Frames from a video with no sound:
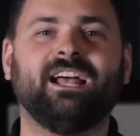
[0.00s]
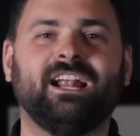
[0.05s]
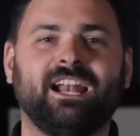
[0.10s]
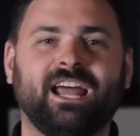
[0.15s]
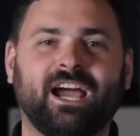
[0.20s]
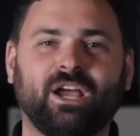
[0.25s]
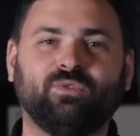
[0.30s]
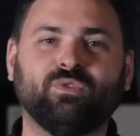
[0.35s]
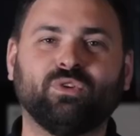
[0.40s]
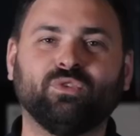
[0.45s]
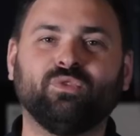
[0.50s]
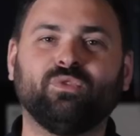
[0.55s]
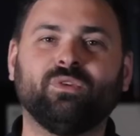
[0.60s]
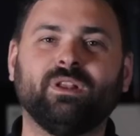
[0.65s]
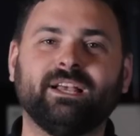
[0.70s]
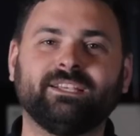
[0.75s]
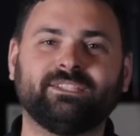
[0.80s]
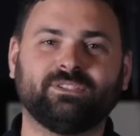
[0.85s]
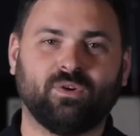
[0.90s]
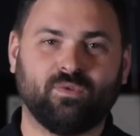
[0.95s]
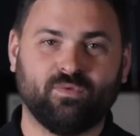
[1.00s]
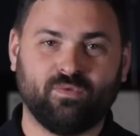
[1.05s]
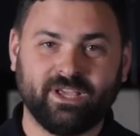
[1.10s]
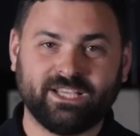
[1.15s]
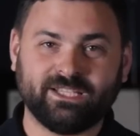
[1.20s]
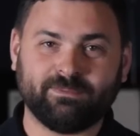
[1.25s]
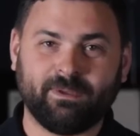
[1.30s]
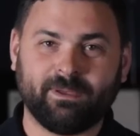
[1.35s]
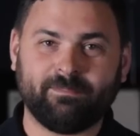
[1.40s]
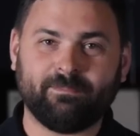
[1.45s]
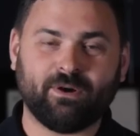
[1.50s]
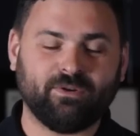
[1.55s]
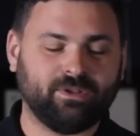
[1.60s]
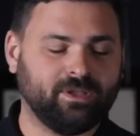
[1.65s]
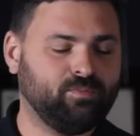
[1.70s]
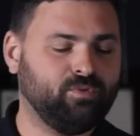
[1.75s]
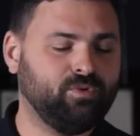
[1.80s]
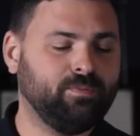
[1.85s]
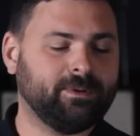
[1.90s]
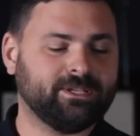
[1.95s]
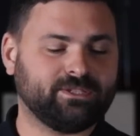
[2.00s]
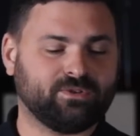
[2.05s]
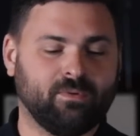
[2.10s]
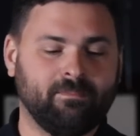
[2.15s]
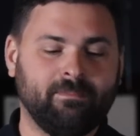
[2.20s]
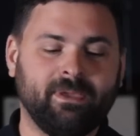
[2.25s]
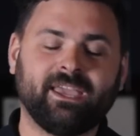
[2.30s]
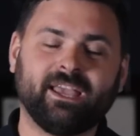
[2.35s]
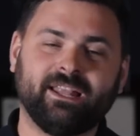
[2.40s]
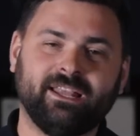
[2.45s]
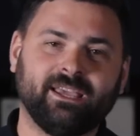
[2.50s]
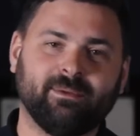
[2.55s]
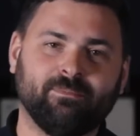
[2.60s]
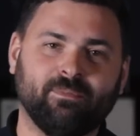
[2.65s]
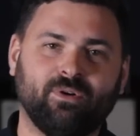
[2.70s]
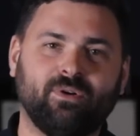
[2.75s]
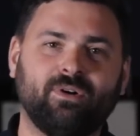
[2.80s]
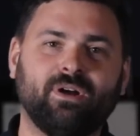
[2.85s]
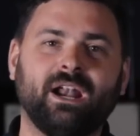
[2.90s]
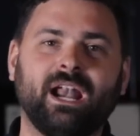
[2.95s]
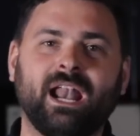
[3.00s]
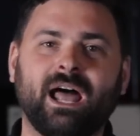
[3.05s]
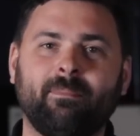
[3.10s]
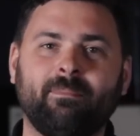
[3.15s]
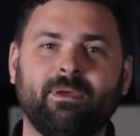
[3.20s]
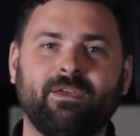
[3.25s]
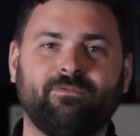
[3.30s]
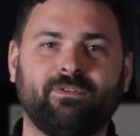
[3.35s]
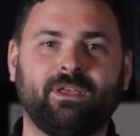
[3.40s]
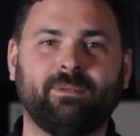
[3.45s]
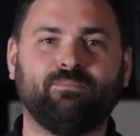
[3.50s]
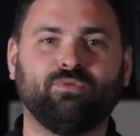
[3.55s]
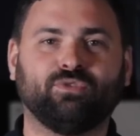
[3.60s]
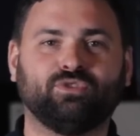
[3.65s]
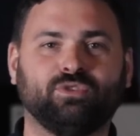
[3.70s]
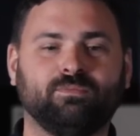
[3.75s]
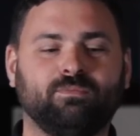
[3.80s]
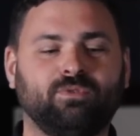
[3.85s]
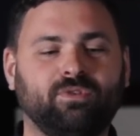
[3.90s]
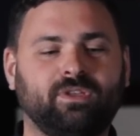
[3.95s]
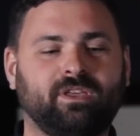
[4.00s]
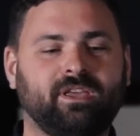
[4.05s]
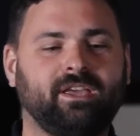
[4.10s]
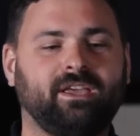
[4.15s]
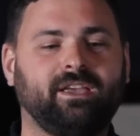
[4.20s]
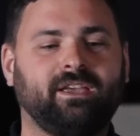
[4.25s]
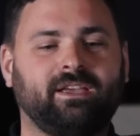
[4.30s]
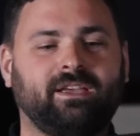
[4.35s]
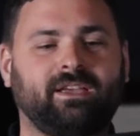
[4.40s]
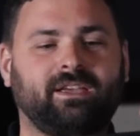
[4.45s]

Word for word: La de culasse, on ne l'explique pas au début parce que mécaniquement, l'arme est faite pour se bloquer